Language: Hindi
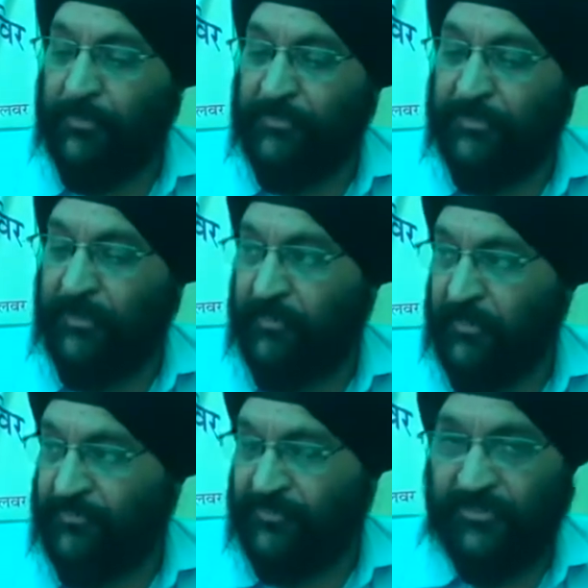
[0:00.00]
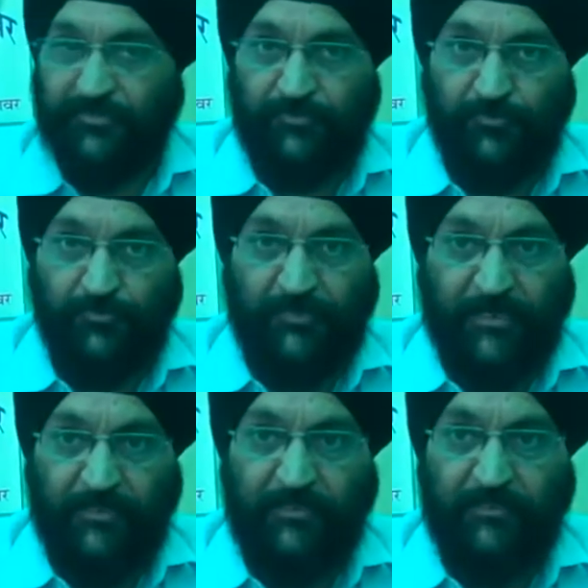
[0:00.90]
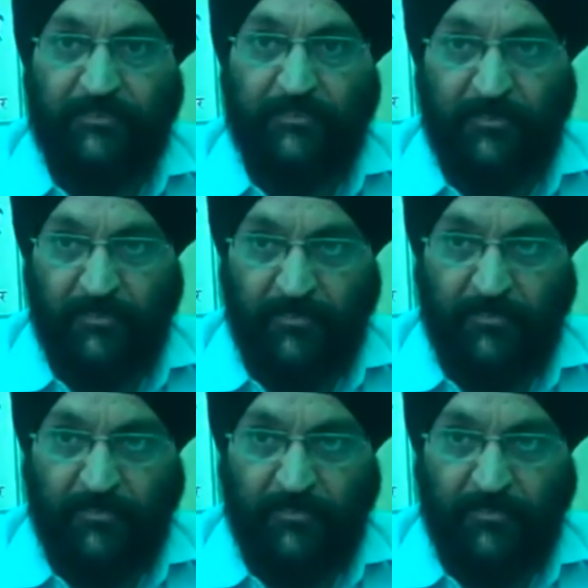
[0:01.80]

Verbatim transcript: पंद्रह कनेक्शंस जो जारी कर दिए